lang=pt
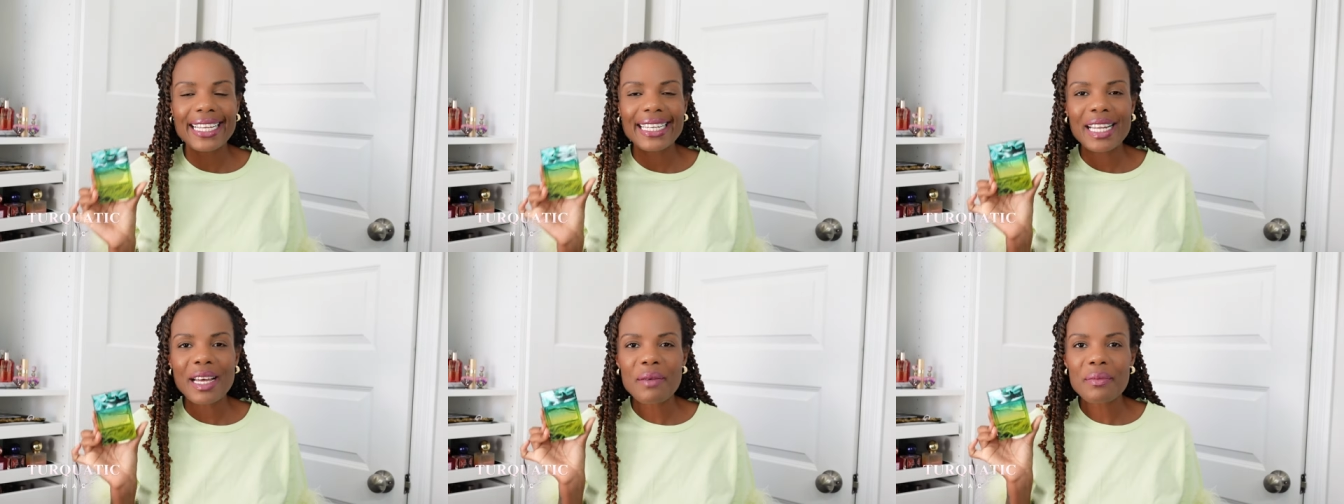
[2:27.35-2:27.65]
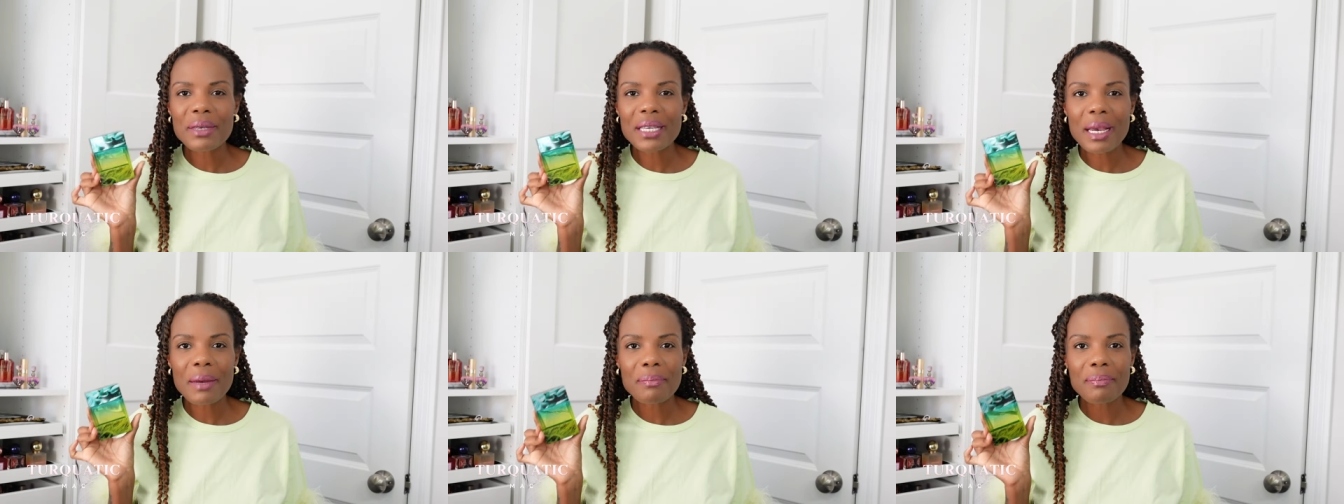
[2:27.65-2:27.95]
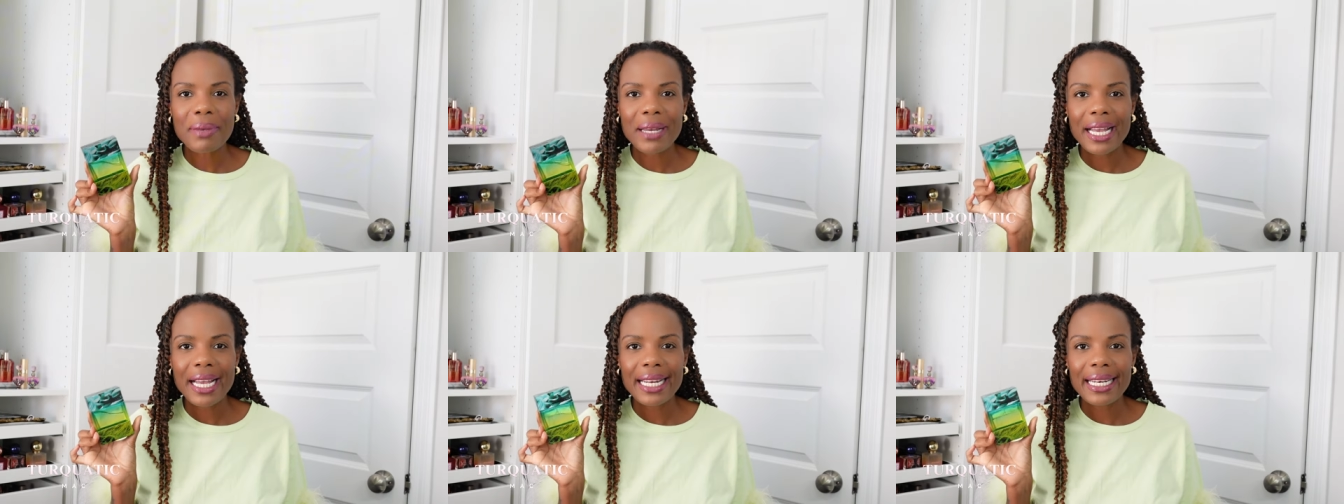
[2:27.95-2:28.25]
na minha
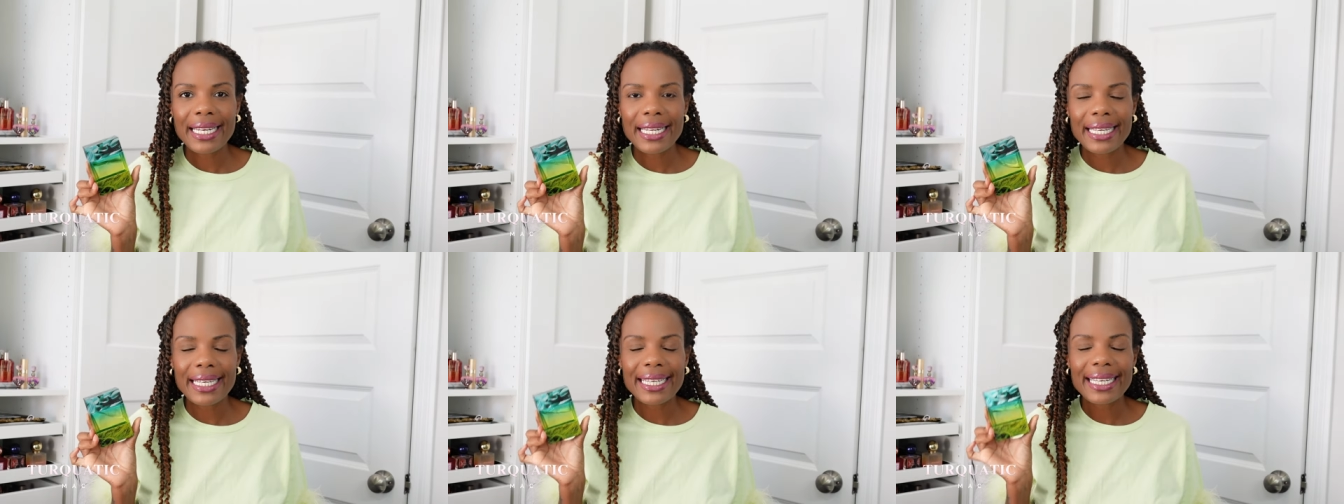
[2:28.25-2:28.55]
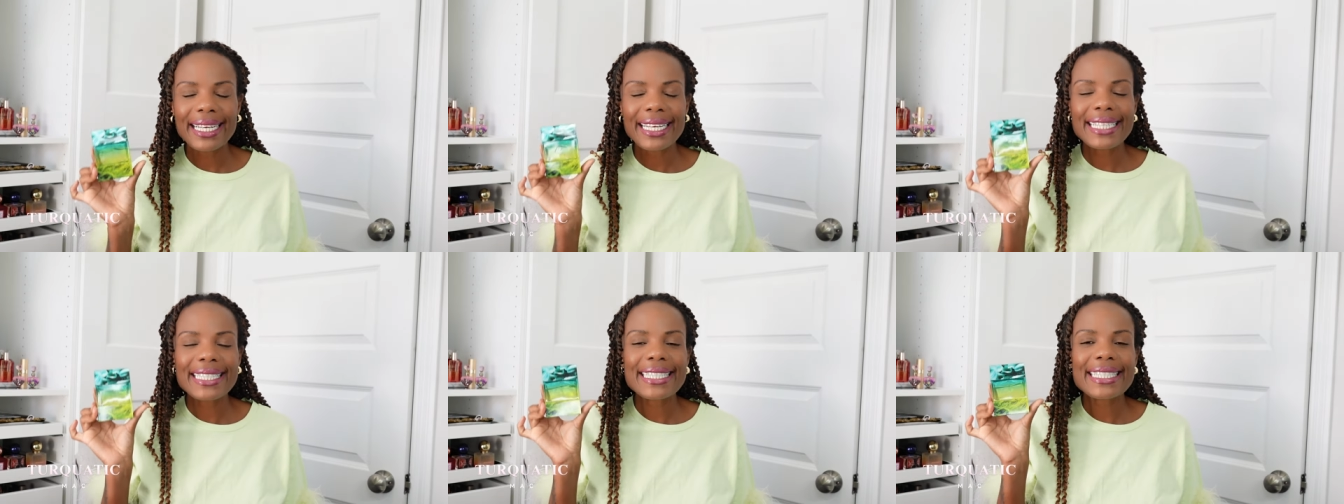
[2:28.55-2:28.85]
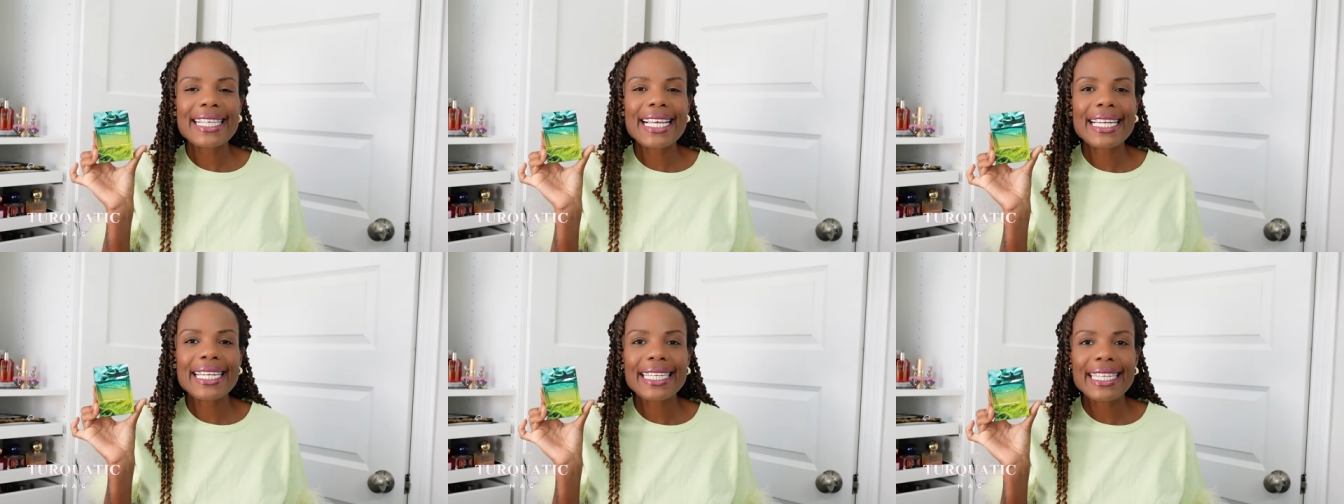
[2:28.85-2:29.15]
pele,
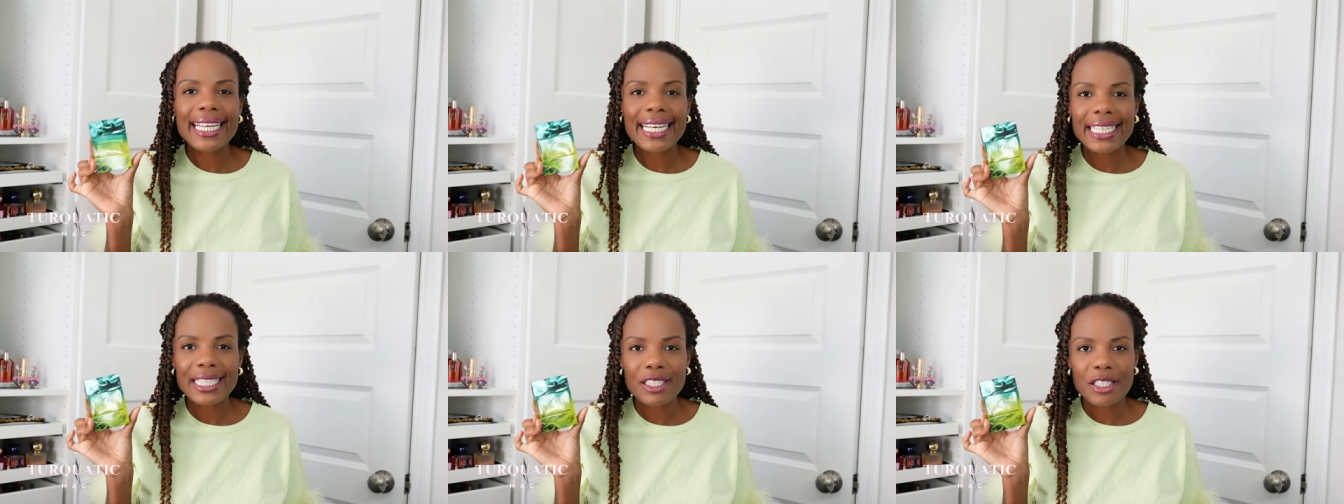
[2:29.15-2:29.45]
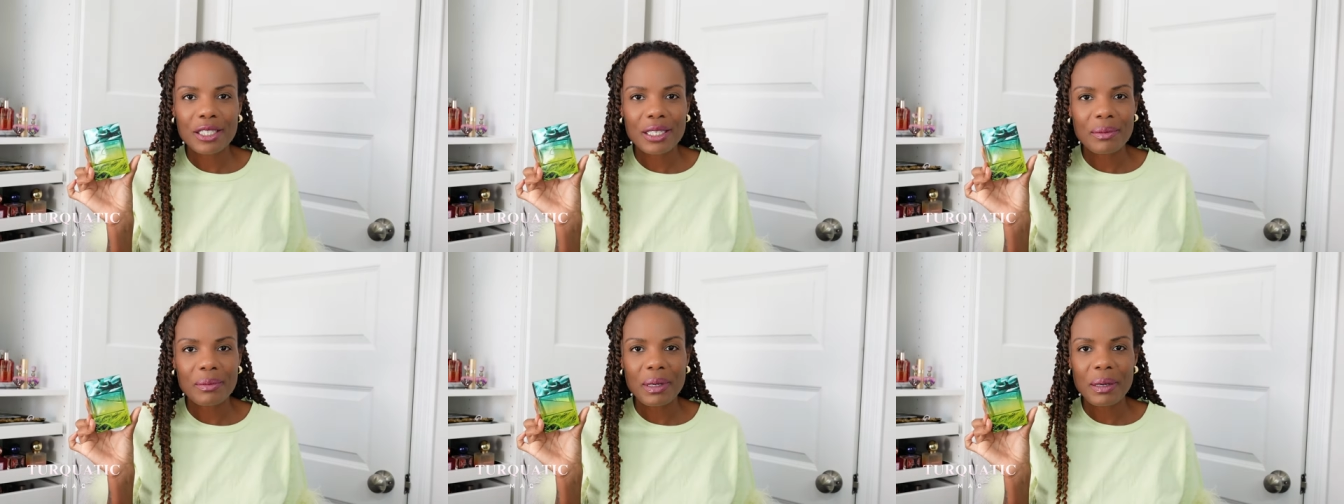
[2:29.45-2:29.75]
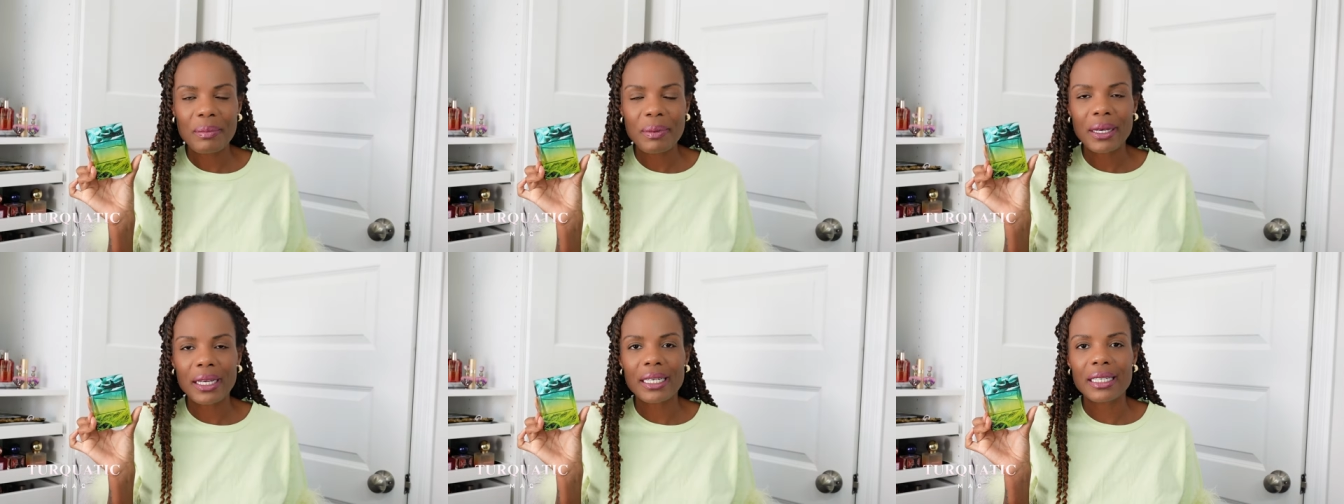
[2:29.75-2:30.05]
excelente na minha
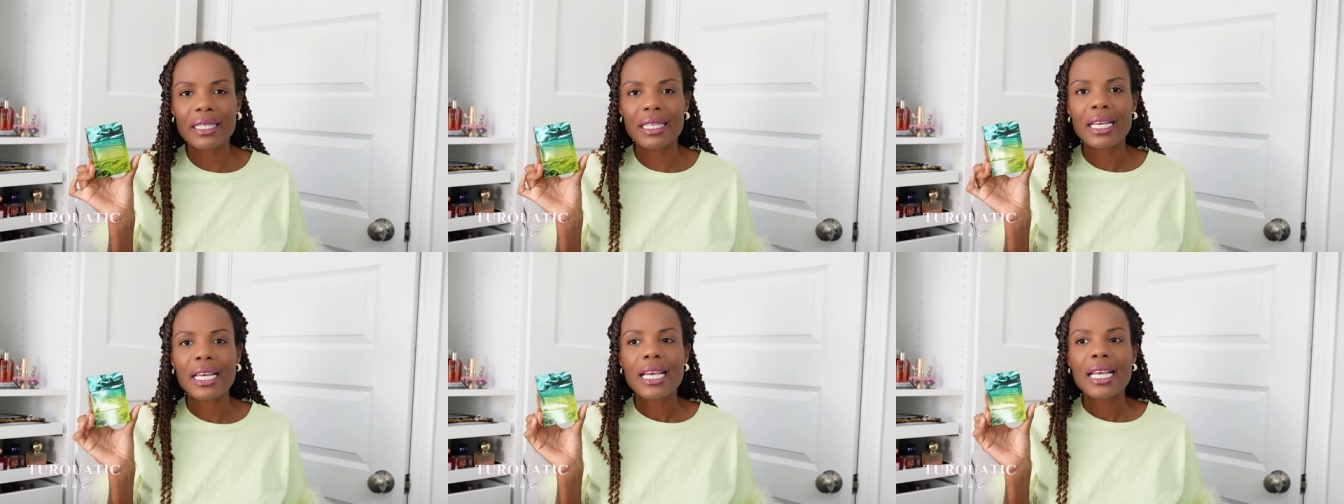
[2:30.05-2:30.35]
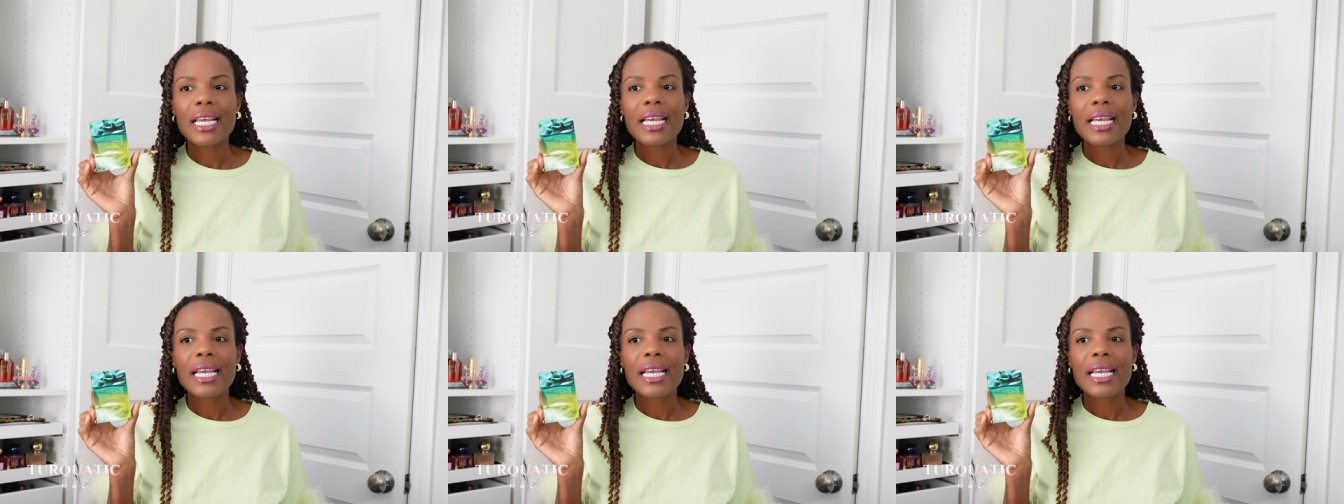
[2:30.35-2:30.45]
pele.